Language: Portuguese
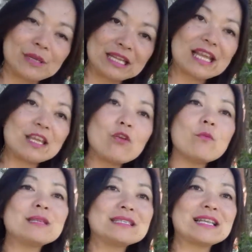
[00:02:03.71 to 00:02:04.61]
para daí
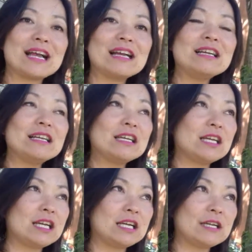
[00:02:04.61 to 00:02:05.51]
começar
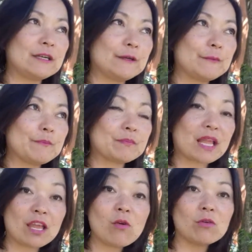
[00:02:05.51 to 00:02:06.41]
a,
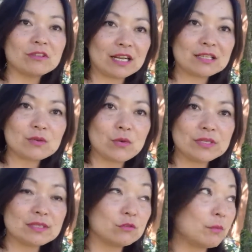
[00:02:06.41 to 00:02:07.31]
a encontrar as
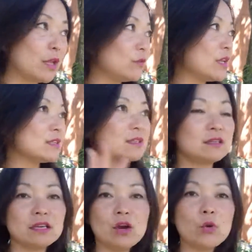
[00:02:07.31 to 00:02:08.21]
coisas no meio
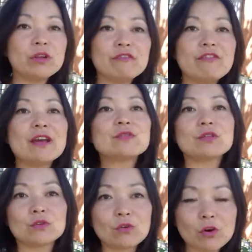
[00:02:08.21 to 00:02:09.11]
desse
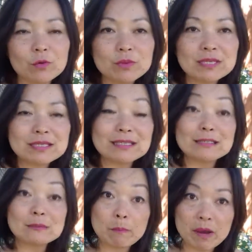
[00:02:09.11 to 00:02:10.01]
universo enorme que se
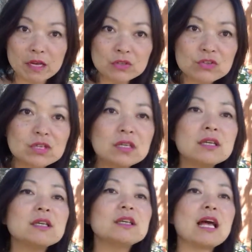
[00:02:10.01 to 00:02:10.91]
expande
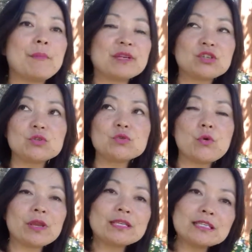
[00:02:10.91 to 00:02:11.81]
a partir de um
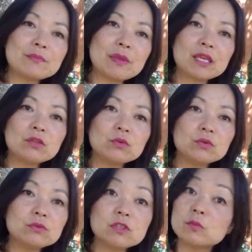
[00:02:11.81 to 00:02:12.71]
conhecimento
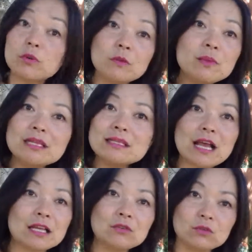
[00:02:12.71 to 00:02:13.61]

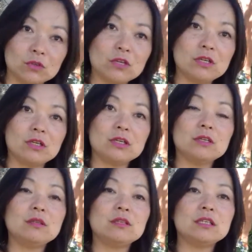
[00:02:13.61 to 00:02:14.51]
disponibilizado
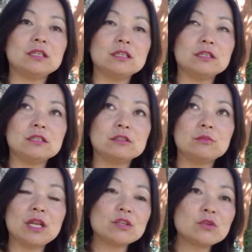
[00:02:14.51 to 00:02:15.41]
eh,
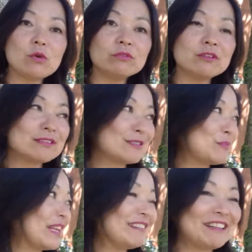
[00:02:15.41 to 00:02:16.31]
pelas ondas,
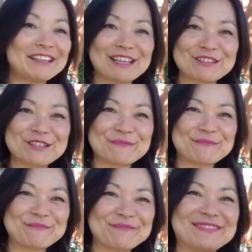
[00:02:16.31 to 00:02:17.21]
pela
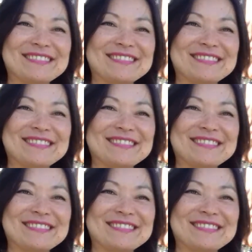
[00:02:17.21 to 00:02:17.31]
internet.